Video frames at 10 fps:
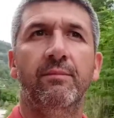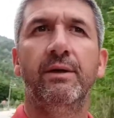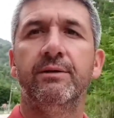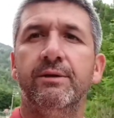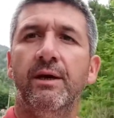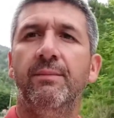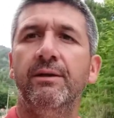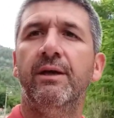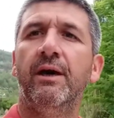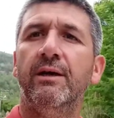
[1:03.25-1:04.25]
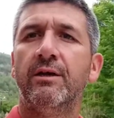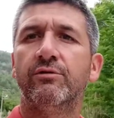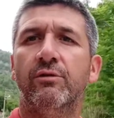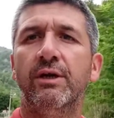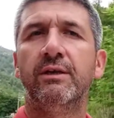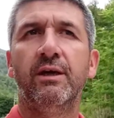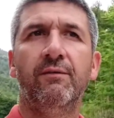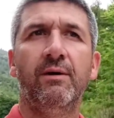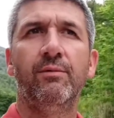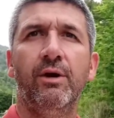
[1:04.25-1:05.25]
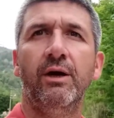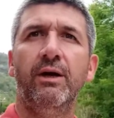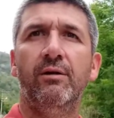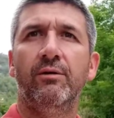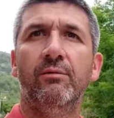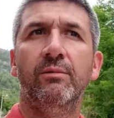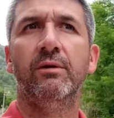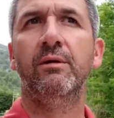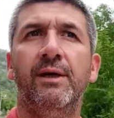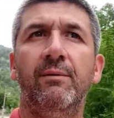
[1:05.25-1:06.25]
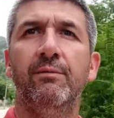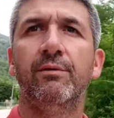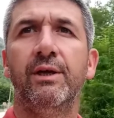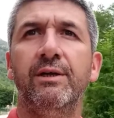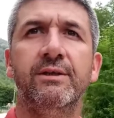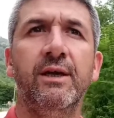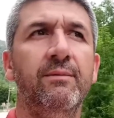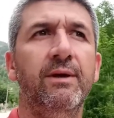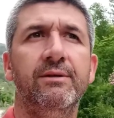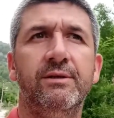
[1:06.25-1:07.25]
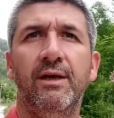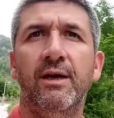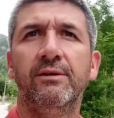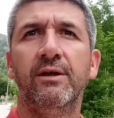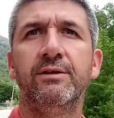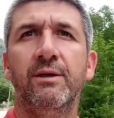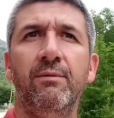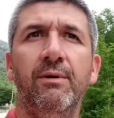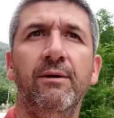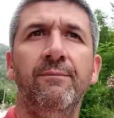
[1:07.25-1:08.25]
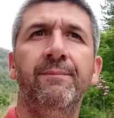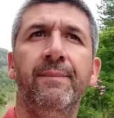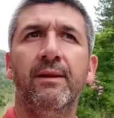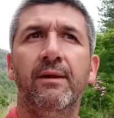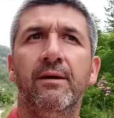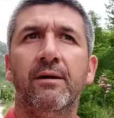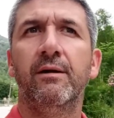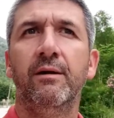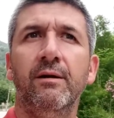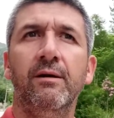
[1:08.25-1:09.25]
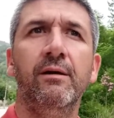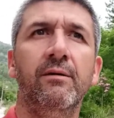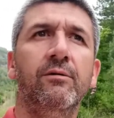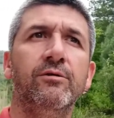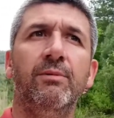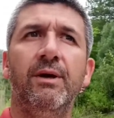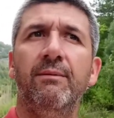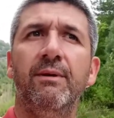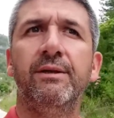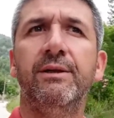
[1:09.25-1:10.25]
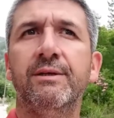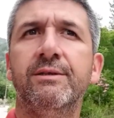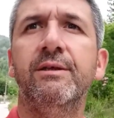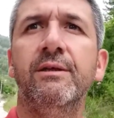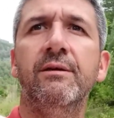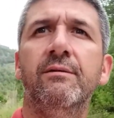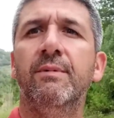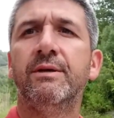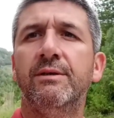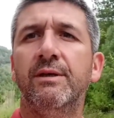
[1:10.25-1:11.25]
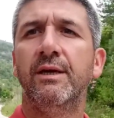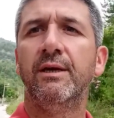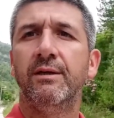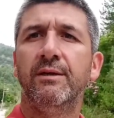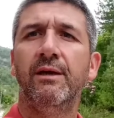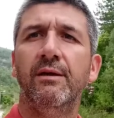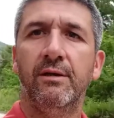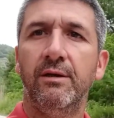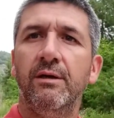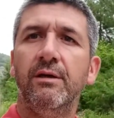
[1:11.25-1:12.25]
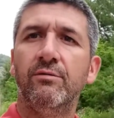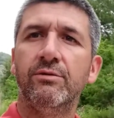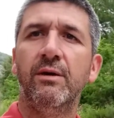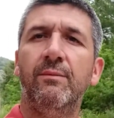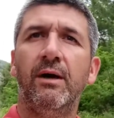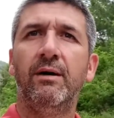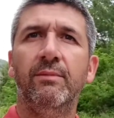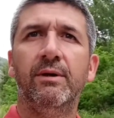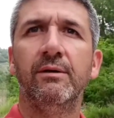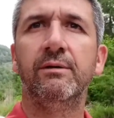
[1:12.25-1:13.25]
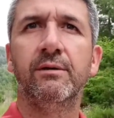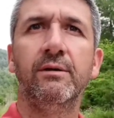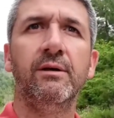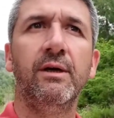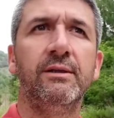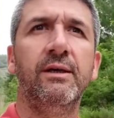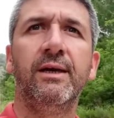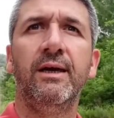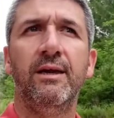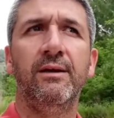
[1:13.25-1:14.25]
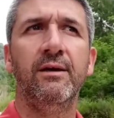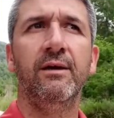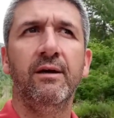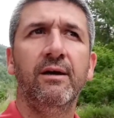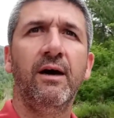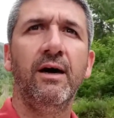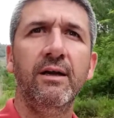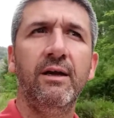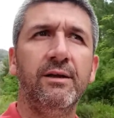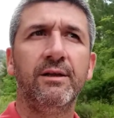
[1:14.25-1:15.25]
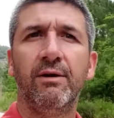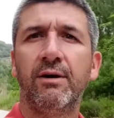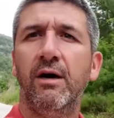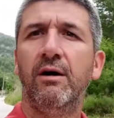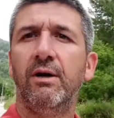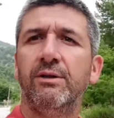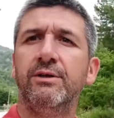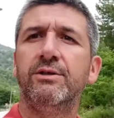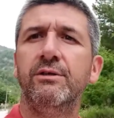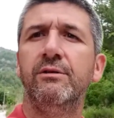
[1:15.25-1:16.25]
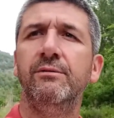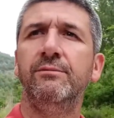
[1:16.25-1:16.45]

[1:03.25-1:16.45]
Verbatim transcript: Ben de, ben de aylar sonra ilk defa buraya geliyorum. Tabi buradan izlenimleri size aktaracağım ama e, Osmaniye Belediyesi'nin mesire yerinde iyi, güzel, bakımlı. E, hatta gelen aileler de var kahvaltı için.